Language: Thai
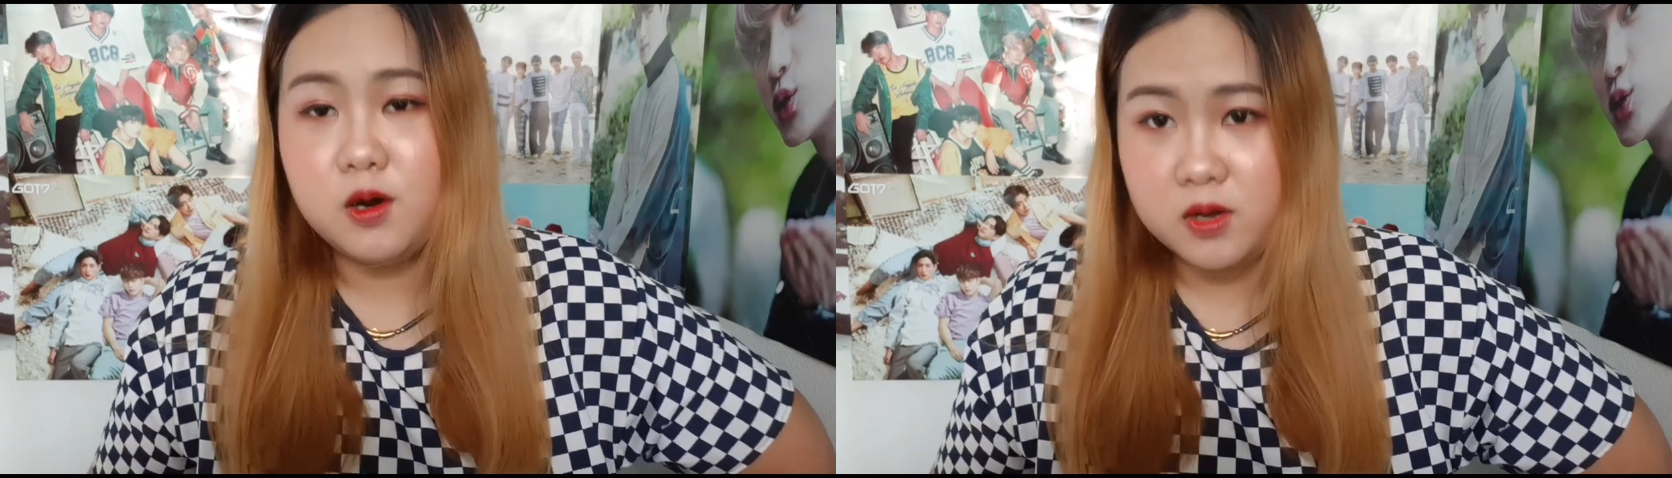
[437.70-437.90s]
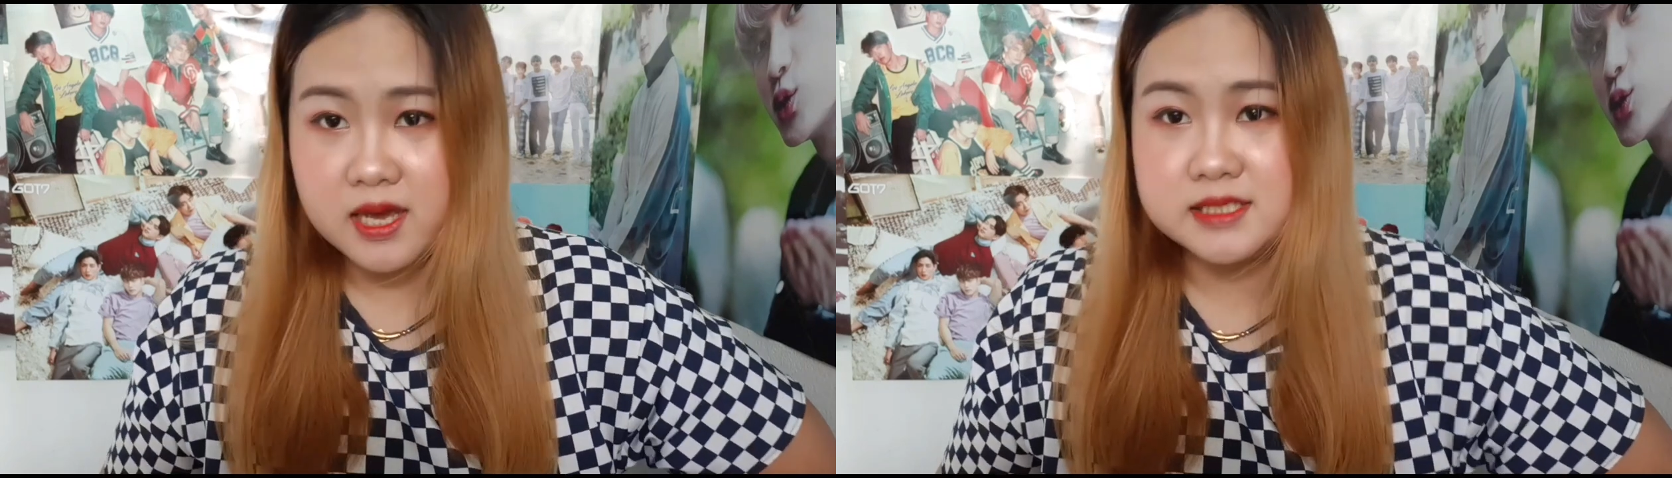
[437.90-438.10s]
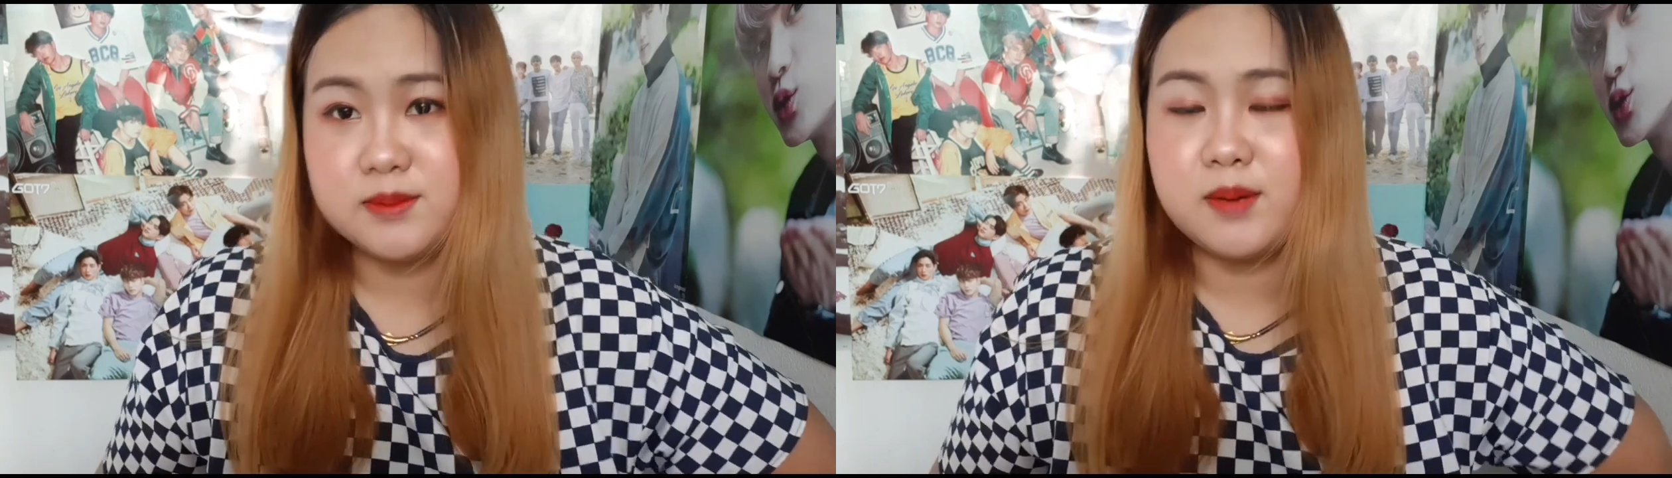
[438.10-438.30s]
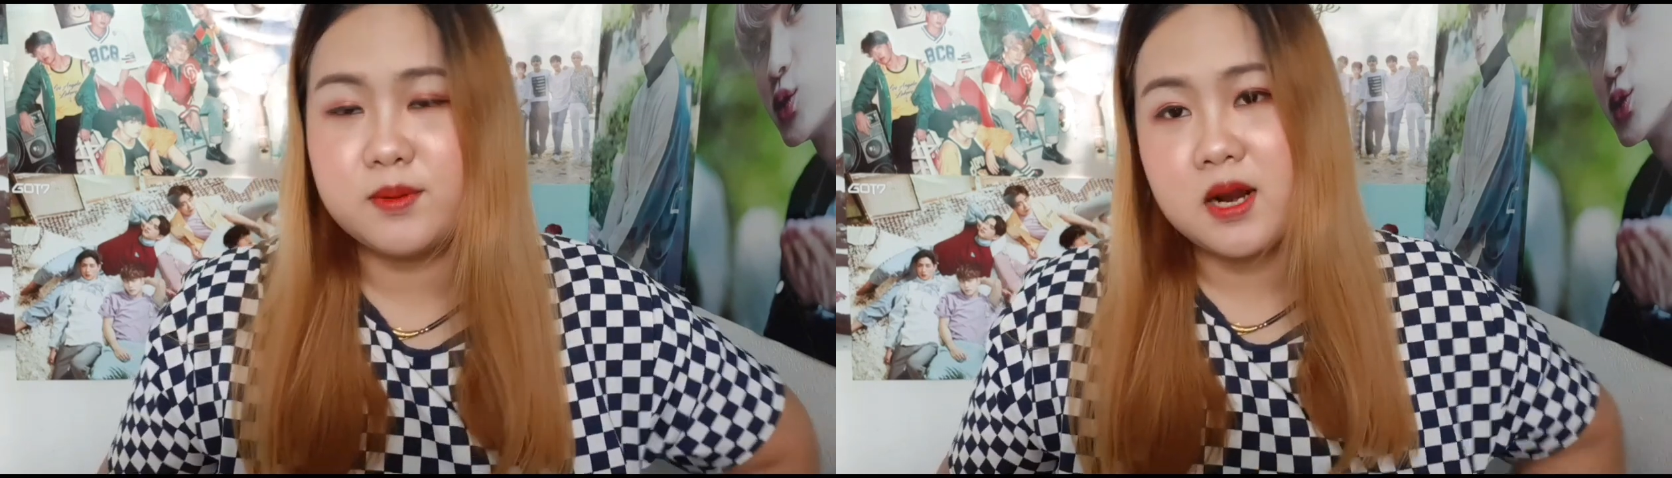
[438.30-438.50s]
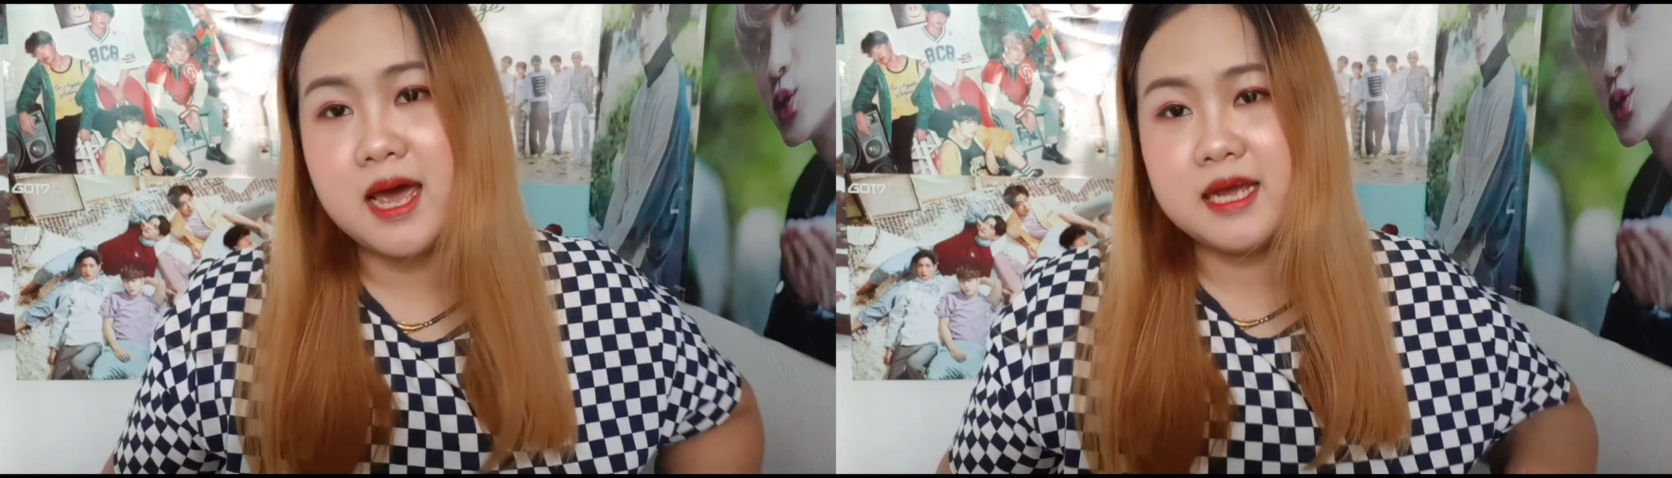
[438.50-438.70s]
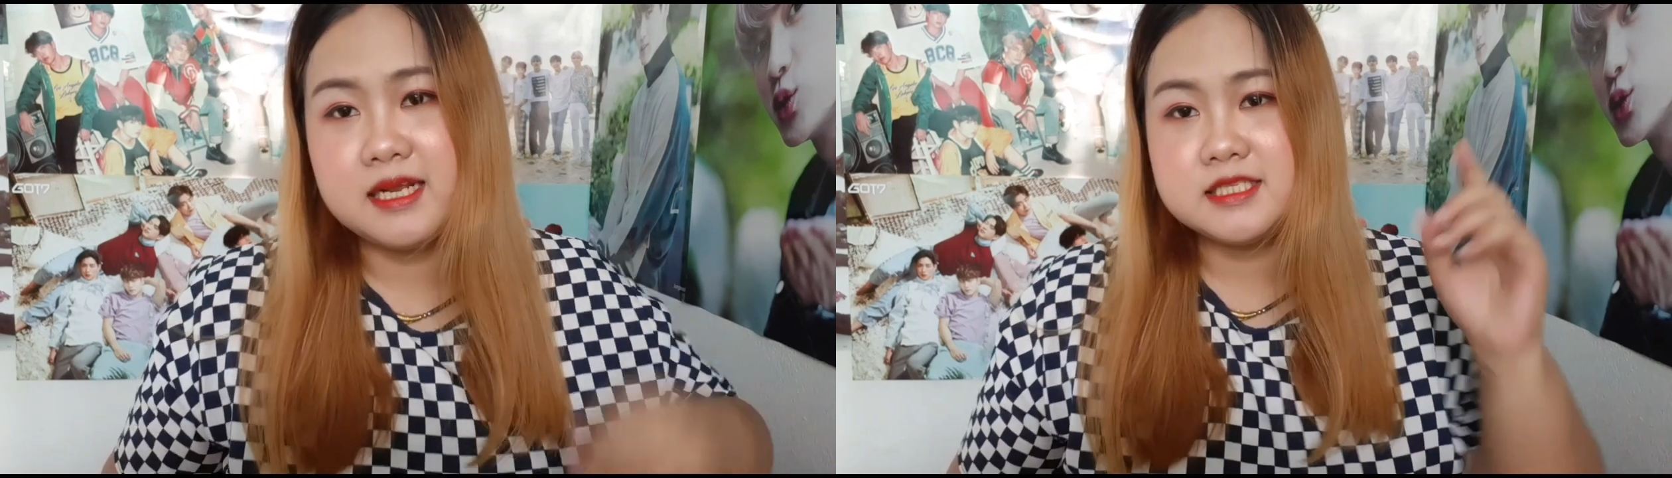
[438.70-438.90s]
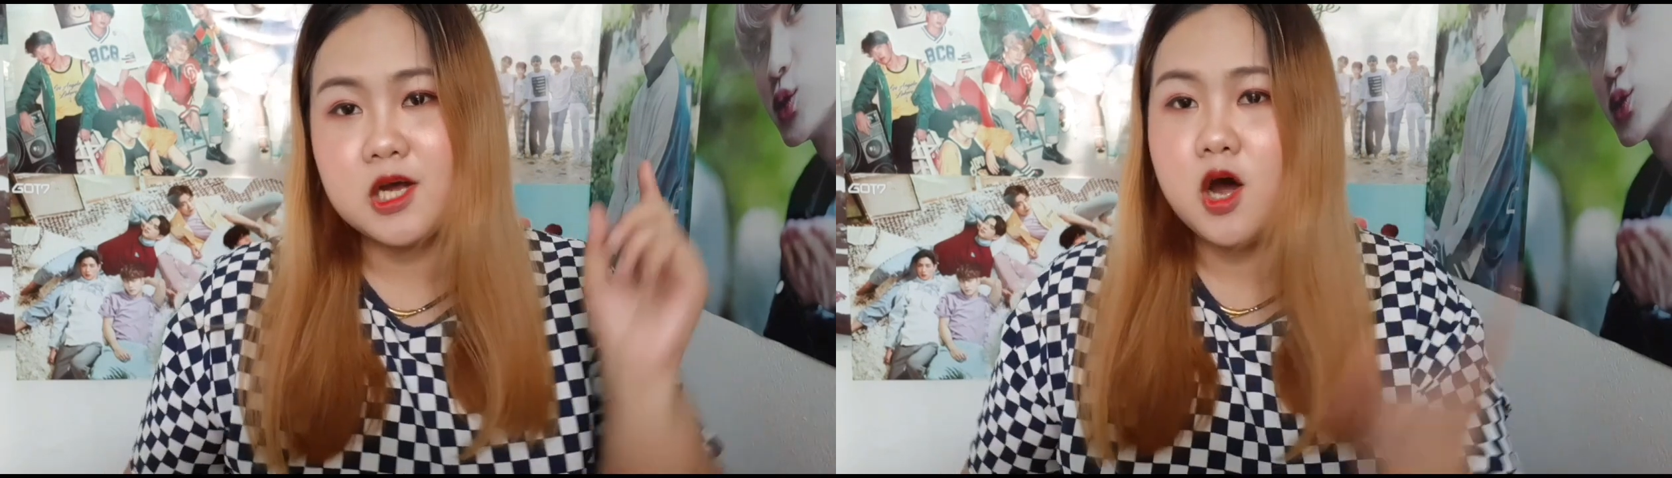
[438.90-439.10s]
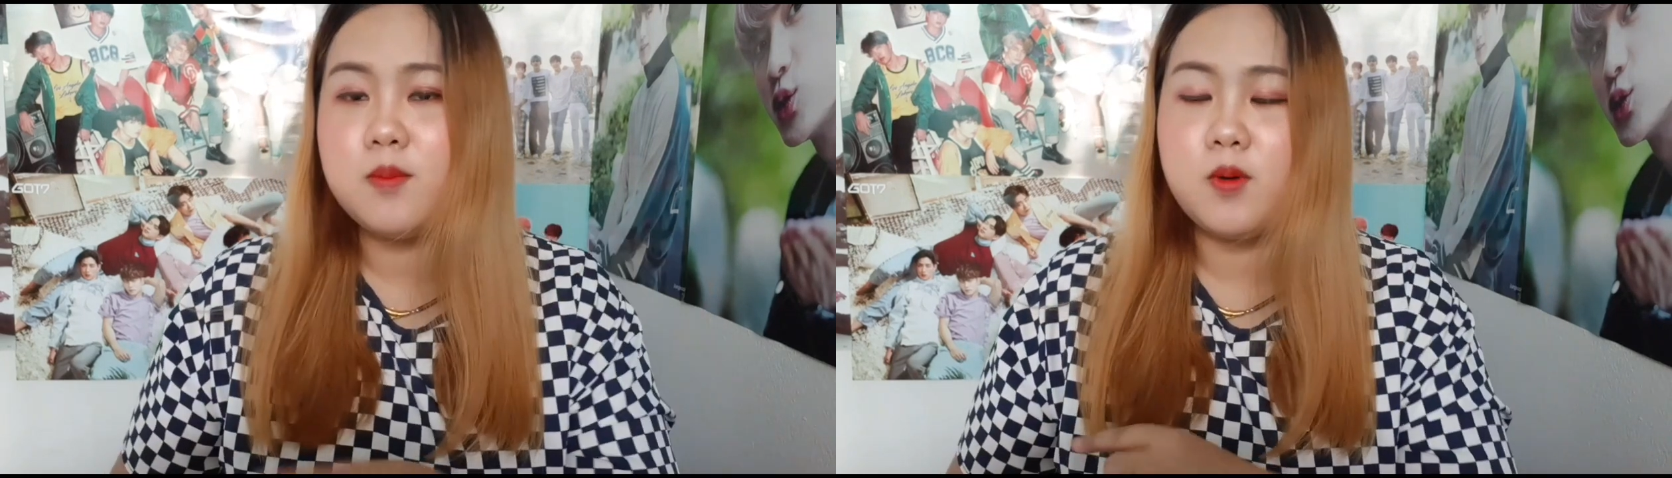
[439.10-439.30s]
โอเคสำหรับใครที่
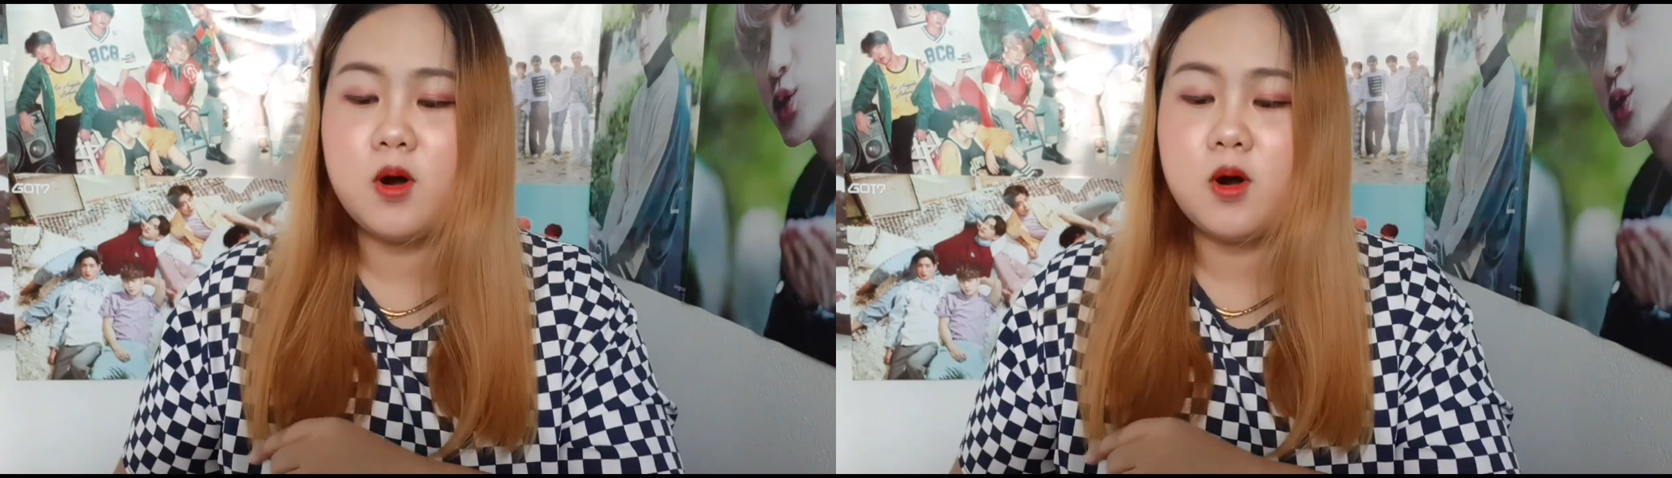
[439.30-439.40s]
ชอบ